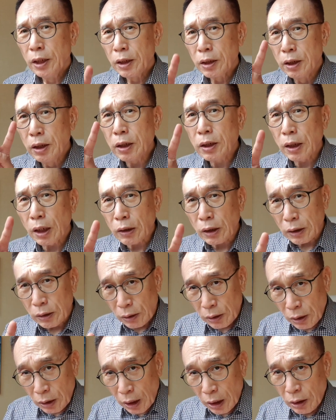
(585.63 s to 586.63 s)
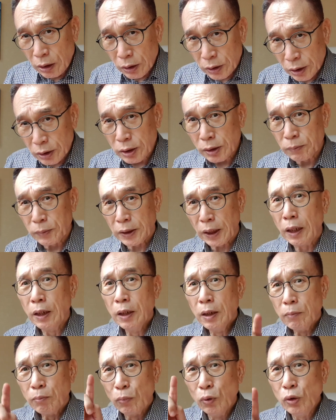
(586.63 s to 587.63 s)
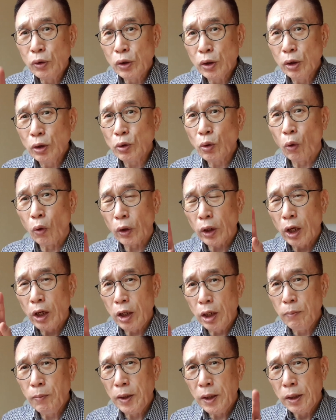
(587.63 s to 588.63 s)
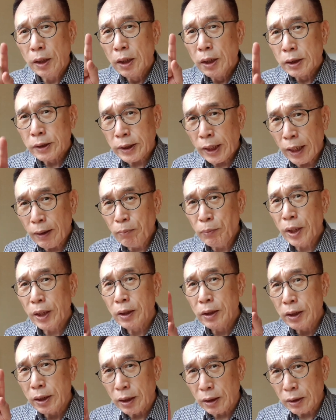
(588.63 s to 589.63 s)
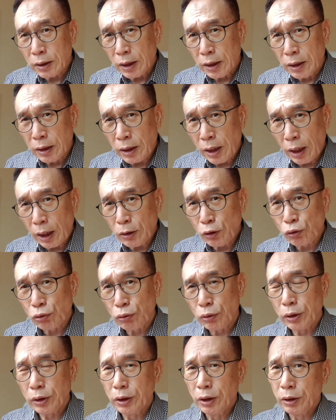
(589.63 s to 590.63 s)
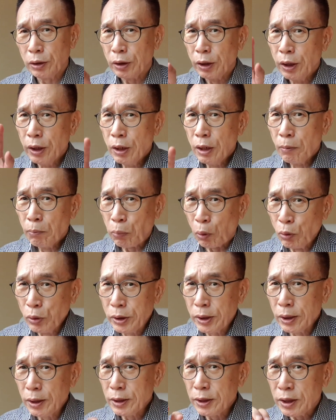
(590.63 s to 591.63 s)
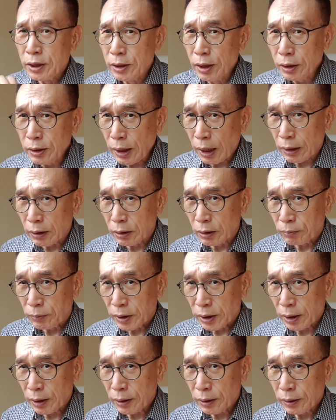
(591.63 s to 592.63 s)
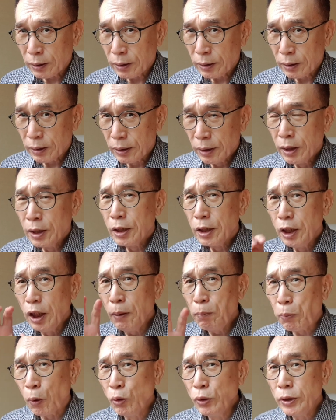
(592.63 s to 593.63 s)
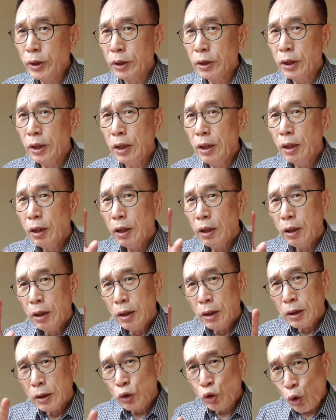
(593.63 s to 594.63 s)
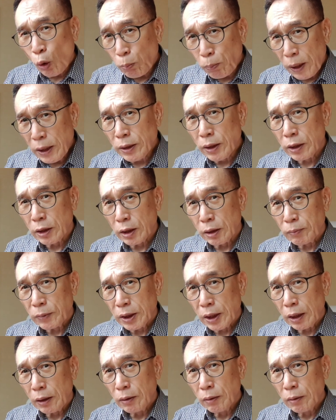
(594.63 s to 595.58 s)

그렇게 되어졌습니다. 물질 속에 이미 생명을 잉태할 수 있는 본성을 지녔다는 겁니다. 이 본성이 촉발되는 겁니다.